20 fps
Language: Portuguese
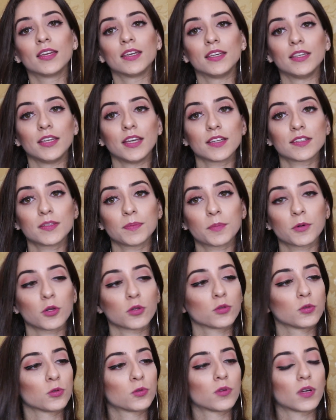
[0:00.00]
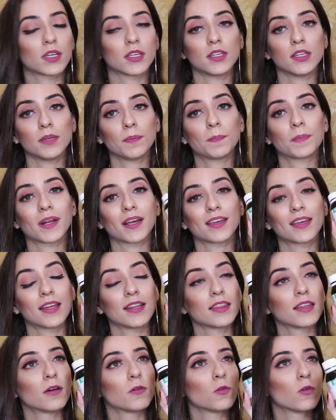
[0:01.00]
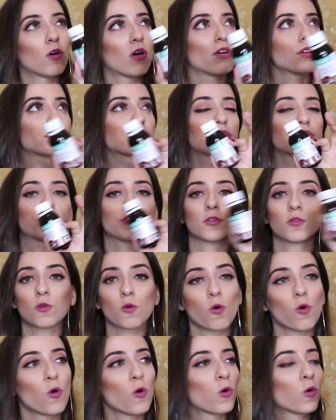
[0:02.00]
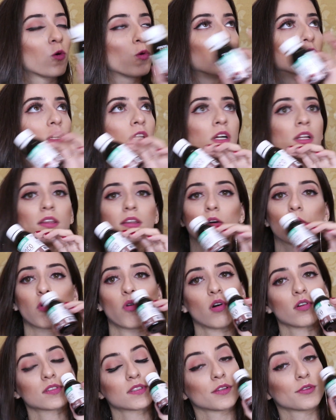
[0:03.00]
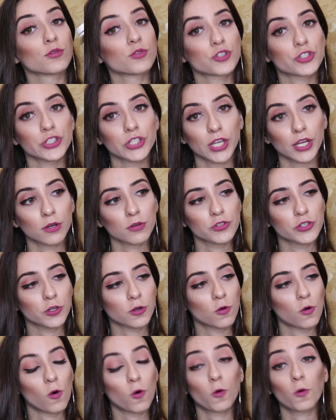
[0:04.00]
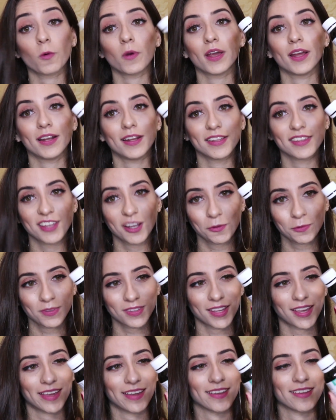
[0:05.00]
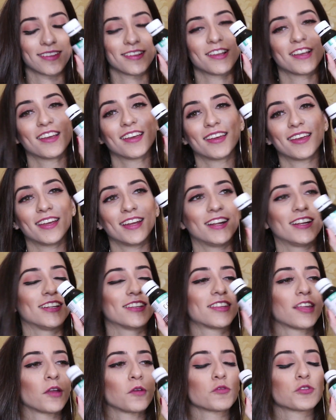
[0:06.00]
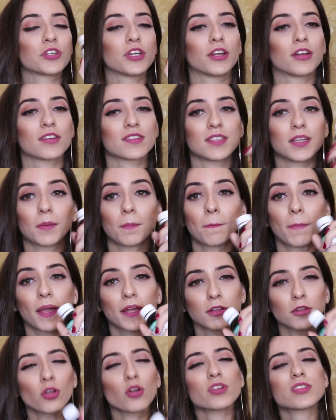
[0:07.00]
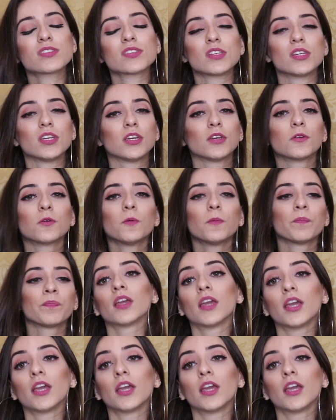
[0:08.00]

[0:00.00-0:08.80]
E esse produto aqui, para quem não gosta de coco, não gosta do cheiro de coco, ele não tem. Ele tem um cheiro assim bem docinho